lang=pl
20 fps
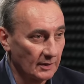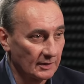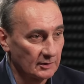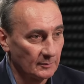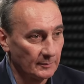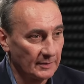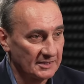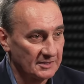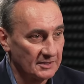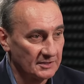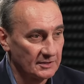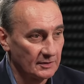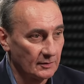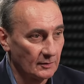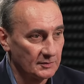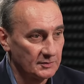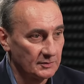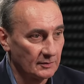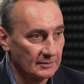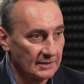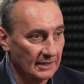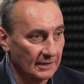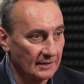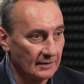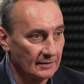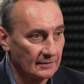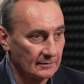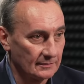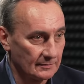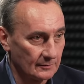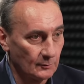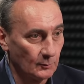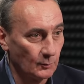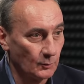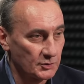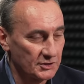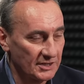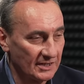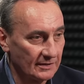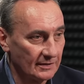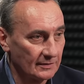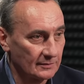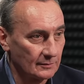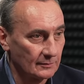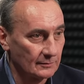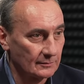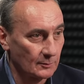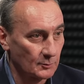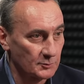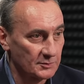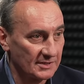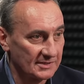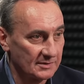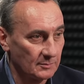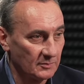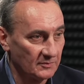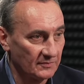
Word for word: natomiast jeśli chodzi o takie ułożenie, to różnie z tym